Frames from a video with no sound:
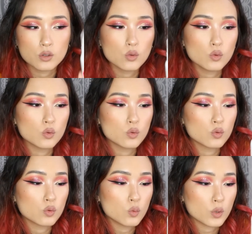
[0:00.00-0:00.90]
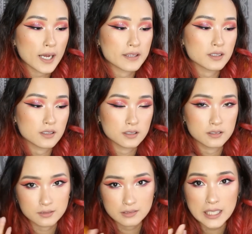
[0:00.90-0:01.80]
雾雾感的
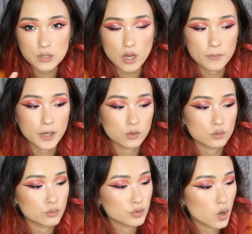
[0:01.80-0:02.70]
定妆喷雾，